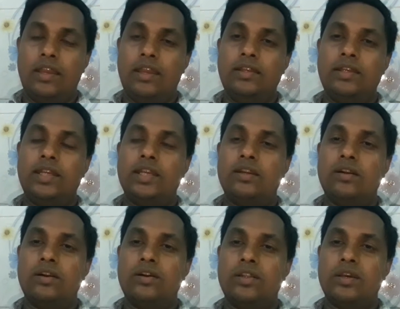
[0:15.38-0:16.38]
এই
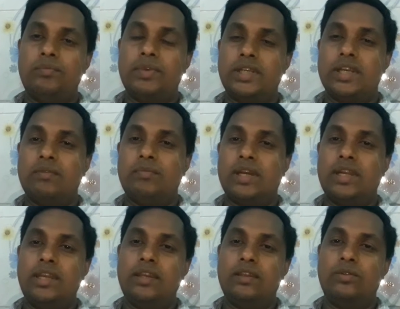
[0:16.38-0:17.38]
শিক্ষকতা পেশা
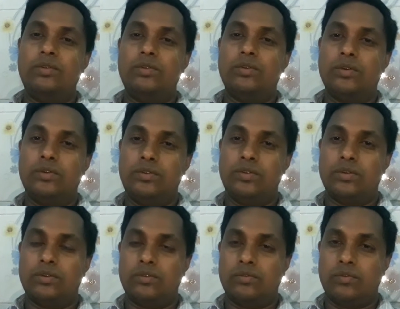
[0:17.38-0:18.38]
মানেই কিন্তু ধৈর্য
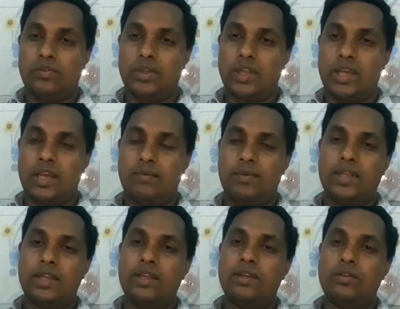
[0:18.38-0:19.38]

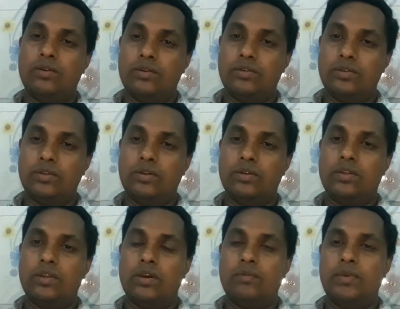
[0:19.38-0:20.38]
আমাদেরকে ধৈর্য
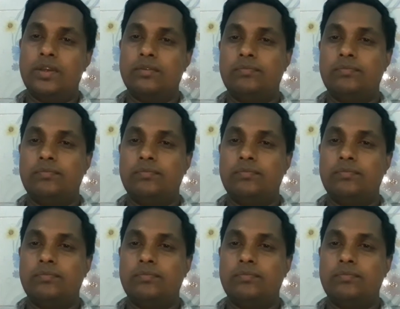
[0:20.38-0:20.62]
ধরতে হবে